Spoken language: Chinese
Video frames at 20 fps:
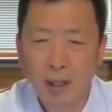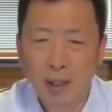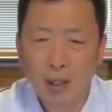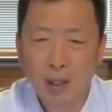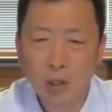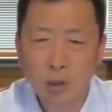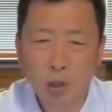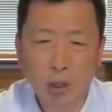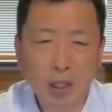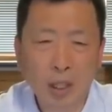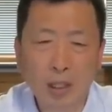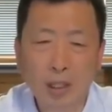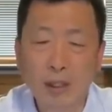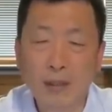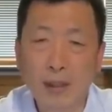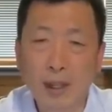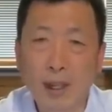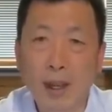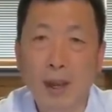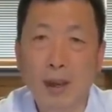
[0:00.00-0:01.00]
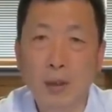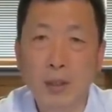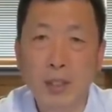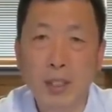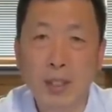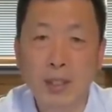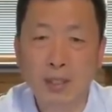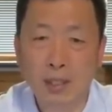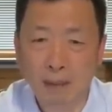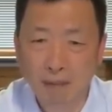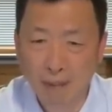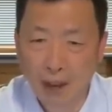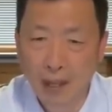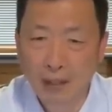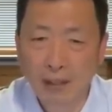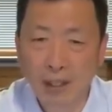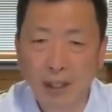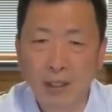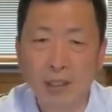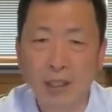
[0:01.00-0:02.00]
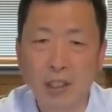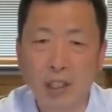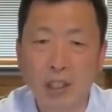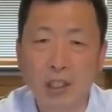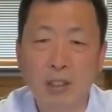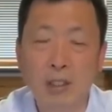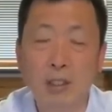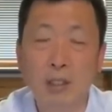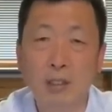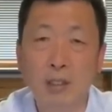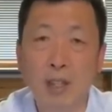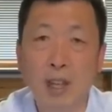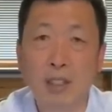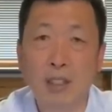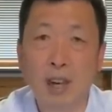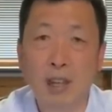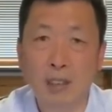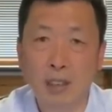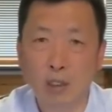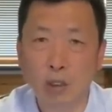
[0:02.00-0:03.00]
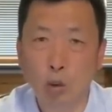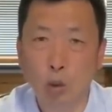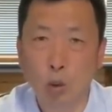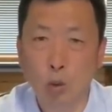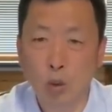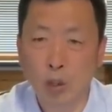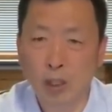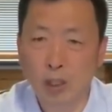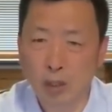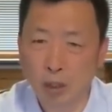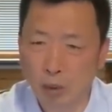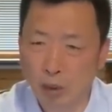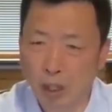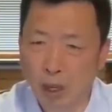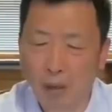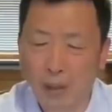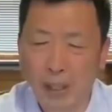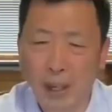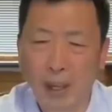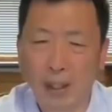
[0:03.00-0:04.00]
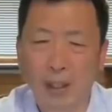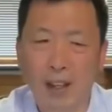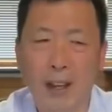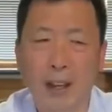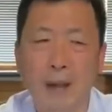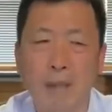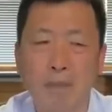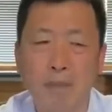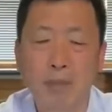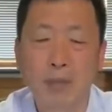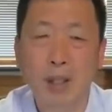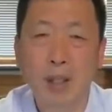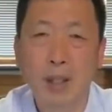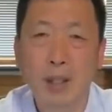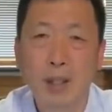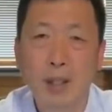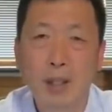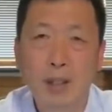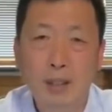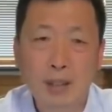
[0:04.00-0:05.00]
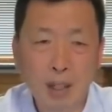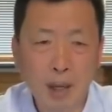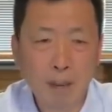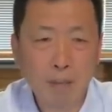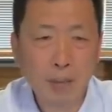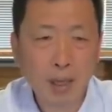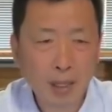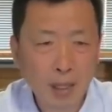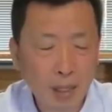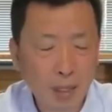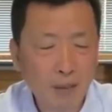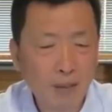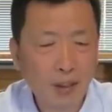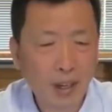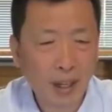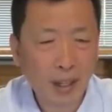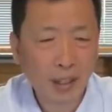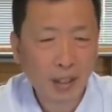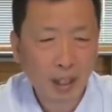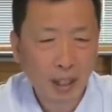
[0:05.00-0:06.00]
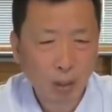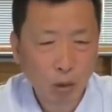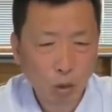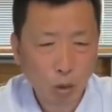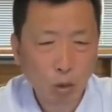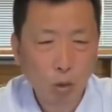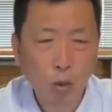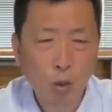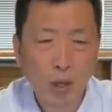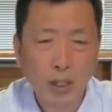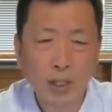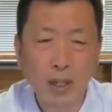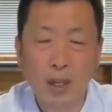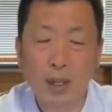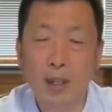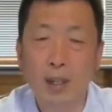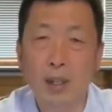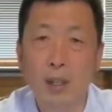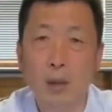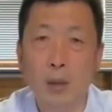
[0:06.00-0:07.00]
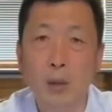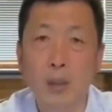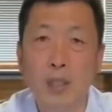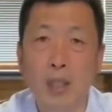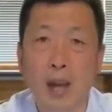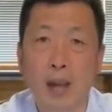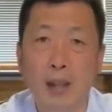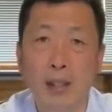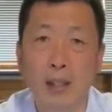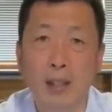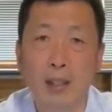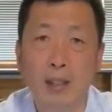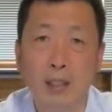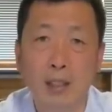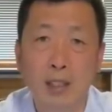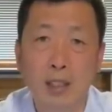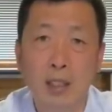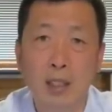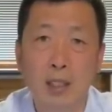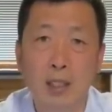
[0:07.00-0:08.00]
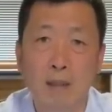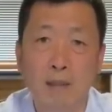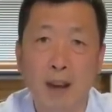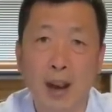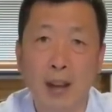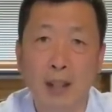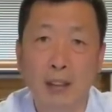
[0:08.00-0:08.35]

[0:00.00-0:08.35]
说到这位老先生晚年的诗，那让人读着都掉眼泪。这么一位给中国人留下了一个世外